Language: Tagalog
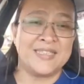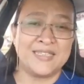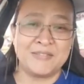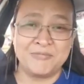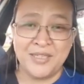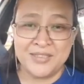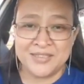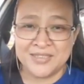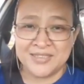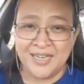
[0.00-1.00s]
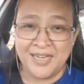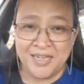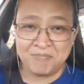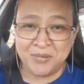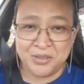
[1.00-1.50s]
advance
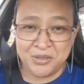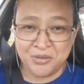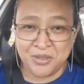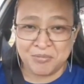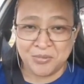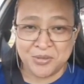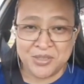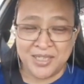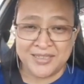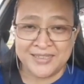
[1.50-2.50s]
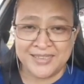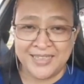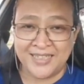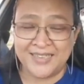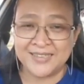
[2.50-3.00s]
Happy New Year po sa ating
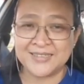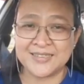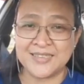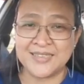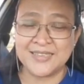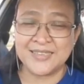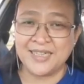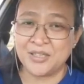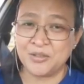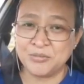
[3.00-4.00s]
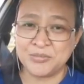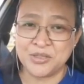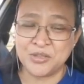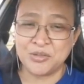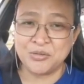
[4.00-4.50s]
lahat. Uh, I hope
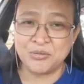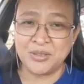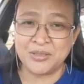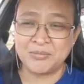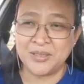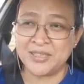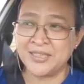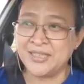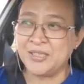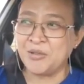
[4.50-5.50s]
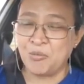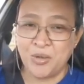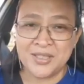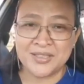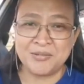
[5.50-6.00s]
that you will be
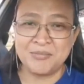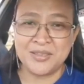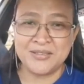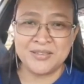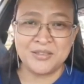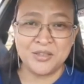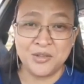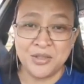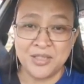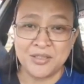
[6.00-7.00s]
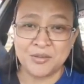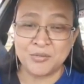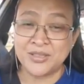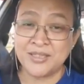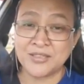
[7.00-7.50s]
welcoming the New Year
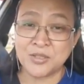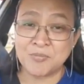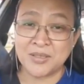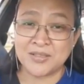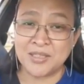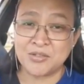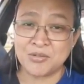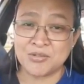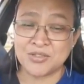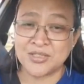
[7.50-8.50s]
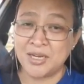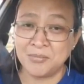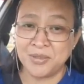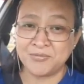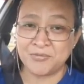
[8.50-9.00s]
with expectations
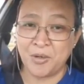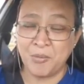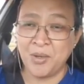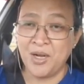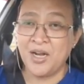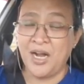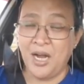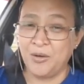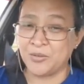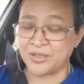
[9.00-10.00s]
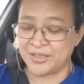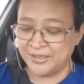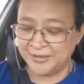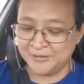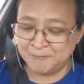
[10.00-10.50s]
coming from our
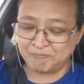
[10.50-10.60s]
God.